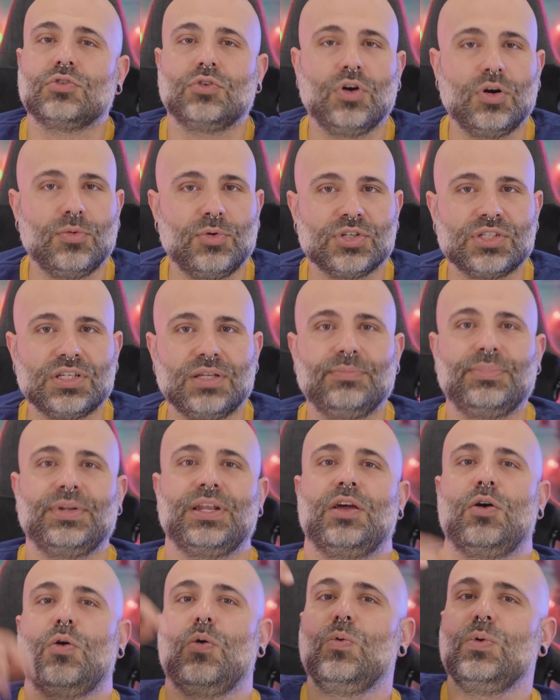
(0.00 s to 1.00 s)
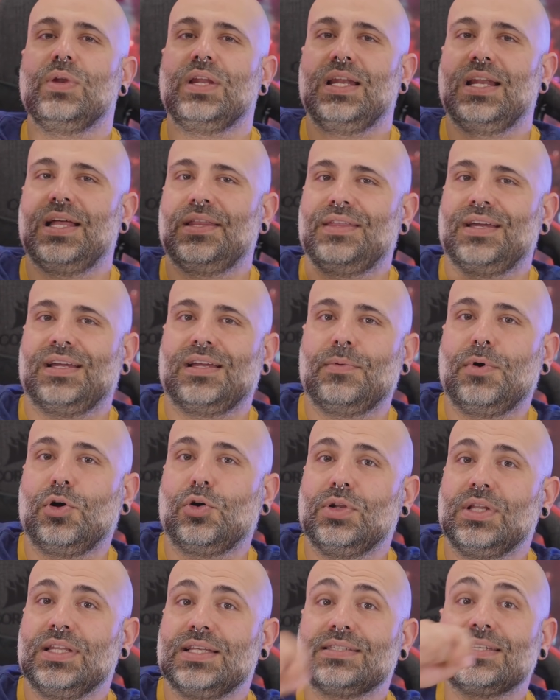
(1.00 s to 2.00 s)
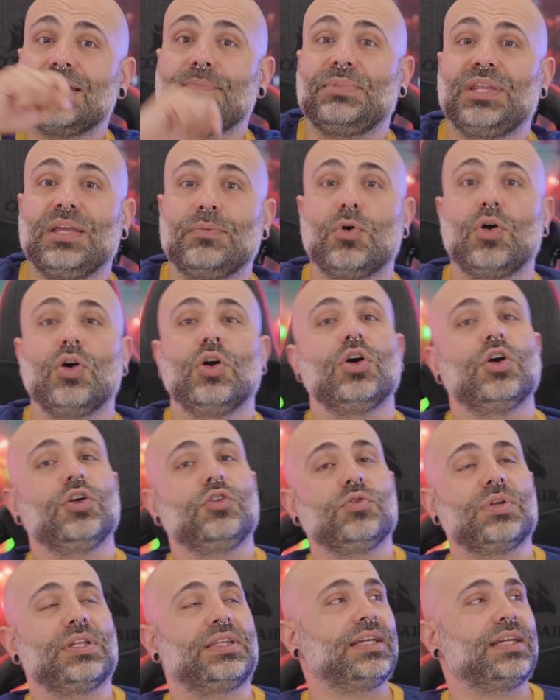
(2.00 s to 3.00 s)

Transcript: como siempre un enlace aquí abajo en el descriptivo y una